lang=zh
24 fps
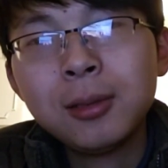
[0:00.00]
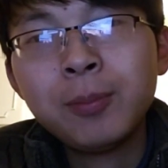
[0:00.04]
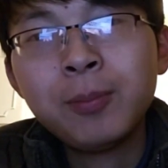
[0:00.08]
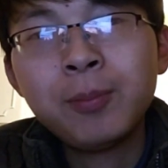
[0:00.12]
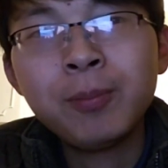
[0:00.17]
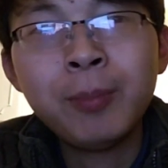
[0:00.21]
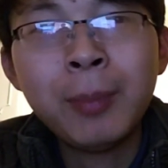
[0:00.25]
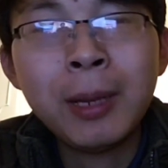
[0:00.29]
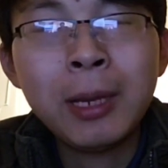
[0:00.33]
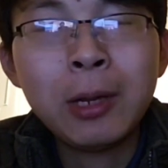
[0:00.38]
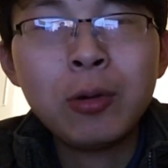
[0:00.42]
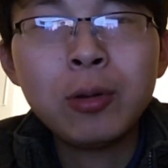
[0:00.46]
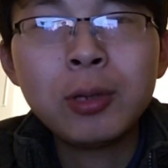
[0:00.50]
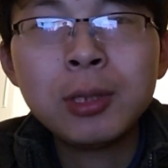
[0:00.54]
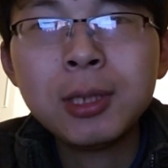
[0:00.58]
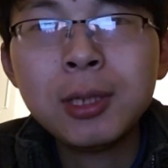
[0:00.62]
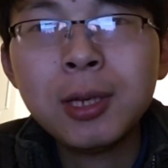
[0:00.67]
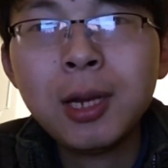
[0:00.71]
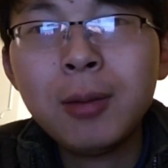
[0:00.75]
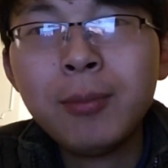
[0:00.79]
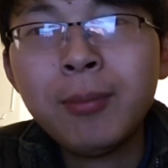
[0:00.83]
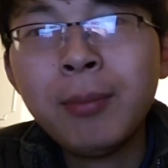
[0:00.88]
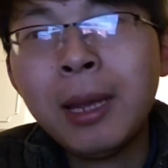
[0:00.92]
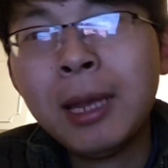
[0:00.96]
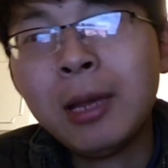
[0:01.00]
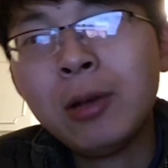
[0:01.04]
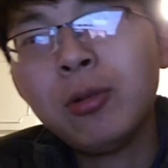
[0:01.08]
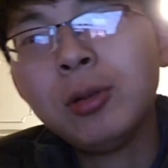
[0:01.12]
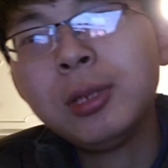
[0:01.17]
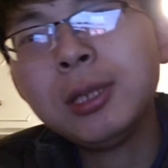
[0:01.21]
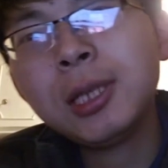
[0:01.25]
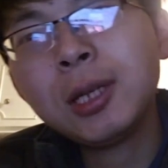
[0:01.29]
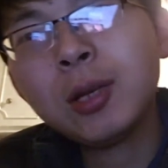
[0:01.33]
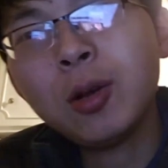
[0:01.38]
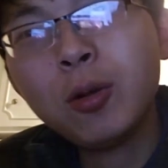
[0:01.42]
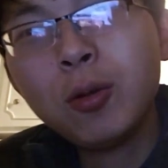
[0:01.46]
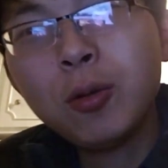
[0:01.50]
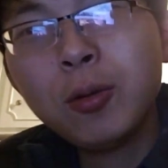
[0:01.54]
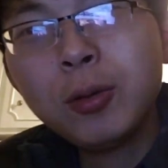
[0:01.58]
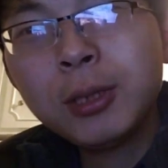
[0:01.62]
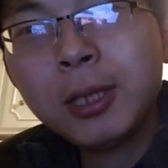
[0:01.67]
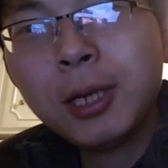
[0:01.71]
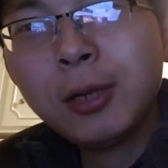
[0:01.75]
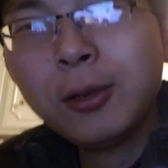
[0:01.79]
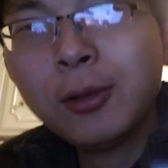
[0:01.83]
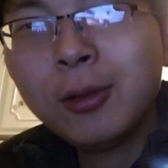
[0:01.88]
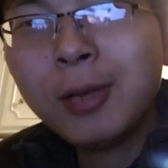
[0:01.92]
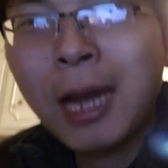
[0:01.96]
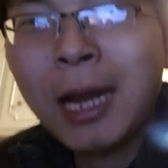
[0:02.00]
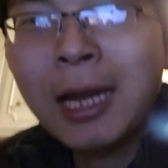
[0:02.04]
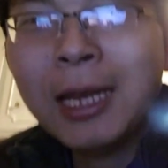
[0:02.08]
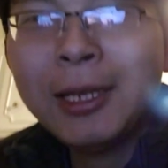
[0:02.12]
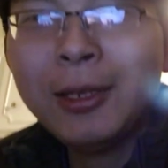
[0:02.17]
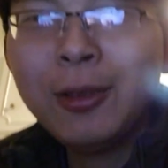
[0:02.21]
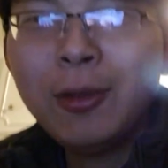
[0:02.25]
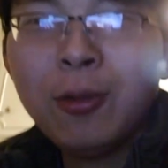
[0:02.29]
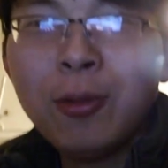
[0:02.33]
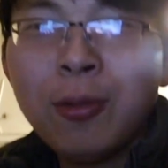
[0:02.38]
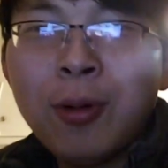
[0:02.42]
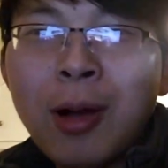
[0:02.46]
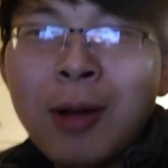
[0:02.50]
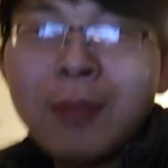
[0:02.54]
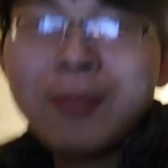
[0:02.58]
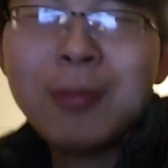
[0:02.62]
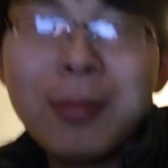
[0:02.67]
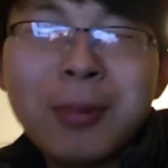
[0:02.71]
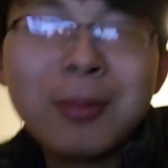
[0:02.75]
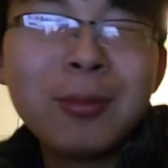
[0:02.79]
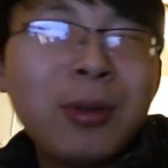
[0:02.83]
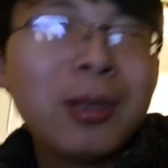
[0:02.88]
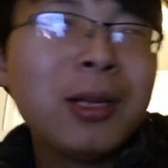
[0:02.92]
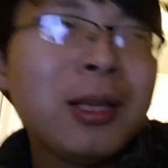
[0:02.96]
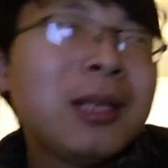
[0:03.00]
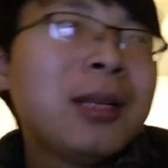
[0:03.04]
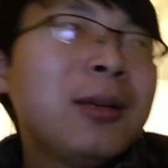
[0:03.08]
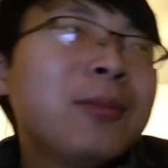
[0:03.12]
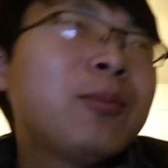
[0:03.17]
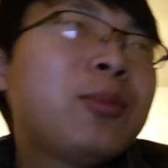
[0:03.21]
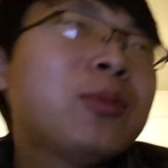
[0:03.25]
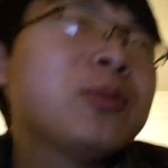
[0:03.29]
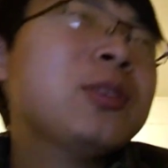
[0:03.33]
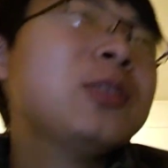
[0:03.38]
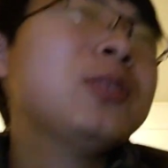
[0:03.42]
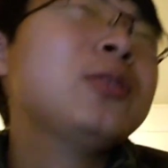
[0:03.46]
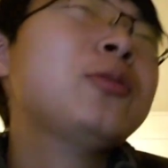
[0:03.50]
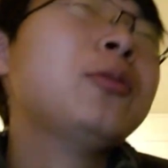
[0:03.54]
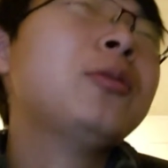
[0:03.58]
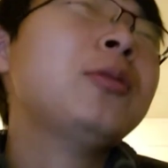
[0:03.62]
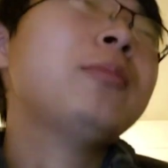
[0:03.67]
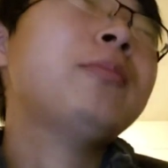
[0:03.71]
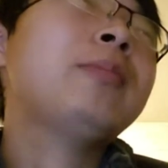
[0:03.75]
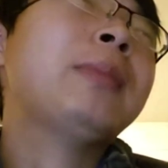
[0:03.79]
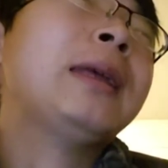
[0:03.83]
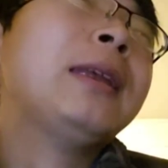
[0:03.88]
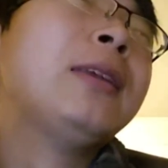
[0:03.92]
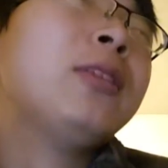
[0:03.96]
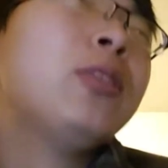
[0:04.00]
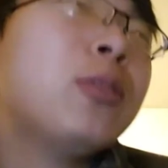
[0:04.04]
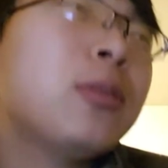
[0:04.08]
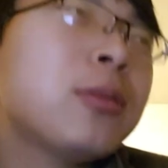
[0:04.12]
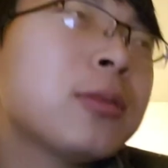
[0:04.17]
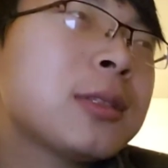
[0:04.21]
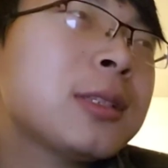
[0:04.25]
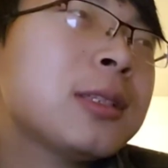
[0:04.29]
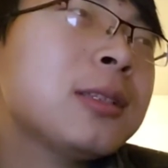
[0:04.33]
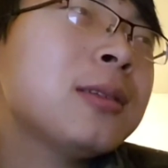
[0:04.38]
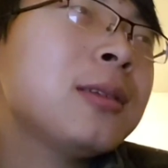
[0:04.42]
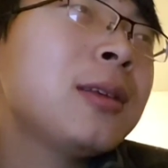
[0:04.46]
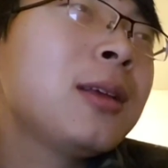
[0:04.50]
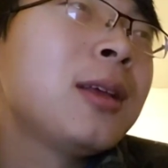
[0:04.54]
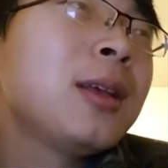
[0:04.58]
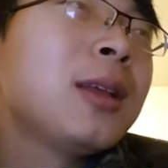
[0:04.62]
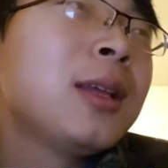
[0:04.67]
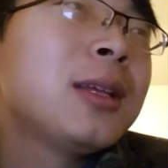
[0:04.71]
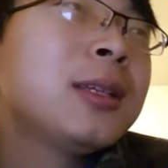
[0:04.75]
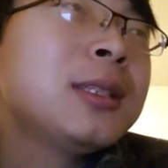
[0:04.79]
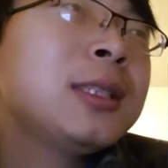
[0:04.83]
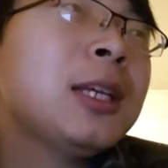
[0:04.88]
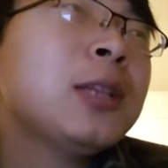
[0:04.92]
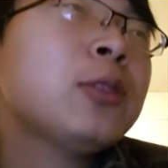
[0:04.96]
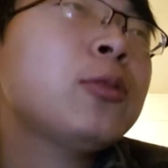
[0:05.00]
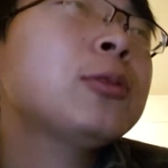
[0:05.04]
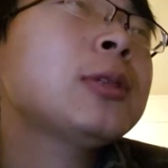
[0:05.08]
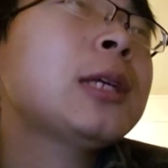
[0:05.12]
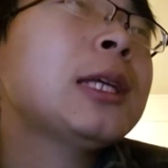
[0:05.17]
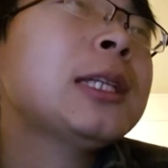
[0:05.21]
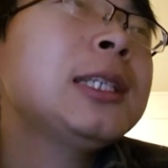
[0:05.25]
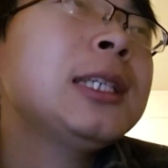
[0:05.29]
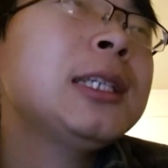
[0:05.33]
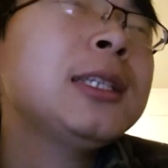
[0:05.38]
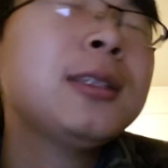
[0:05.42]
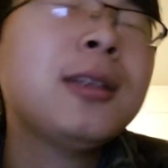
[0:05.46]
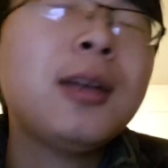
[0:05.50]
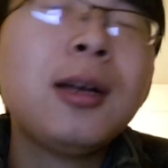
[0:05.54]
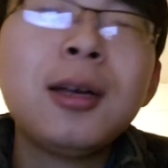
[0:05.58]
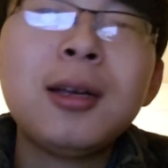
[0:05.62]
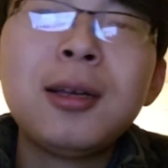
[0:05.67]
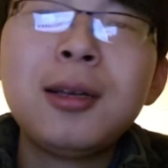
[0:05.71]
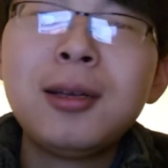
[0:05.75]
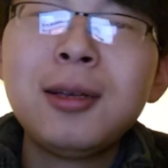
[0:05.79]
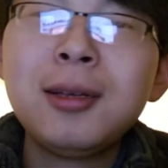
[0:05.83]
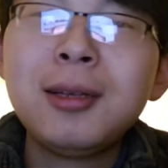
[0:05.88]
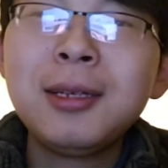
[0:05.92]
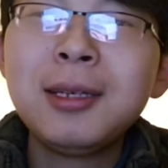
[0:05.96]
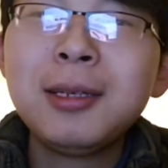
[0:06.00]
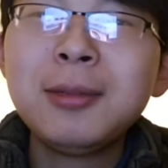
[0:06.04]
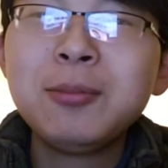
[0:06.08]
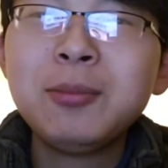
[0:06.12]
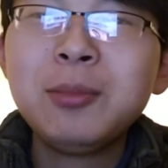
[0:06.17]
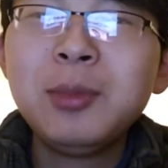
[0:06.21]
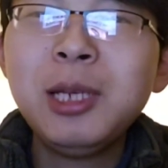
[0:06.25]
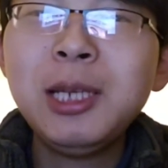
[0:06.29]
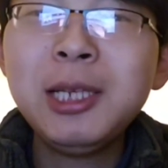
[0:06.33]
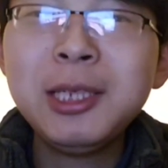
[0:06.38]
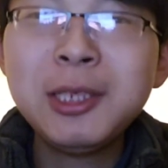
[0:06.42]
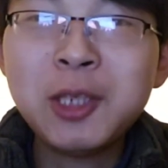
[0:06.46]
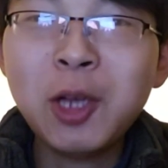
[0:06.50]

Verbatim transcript: 美国真的，美国的公共交通哪里有啊？没，不是说没有，是像洛杉矶这，一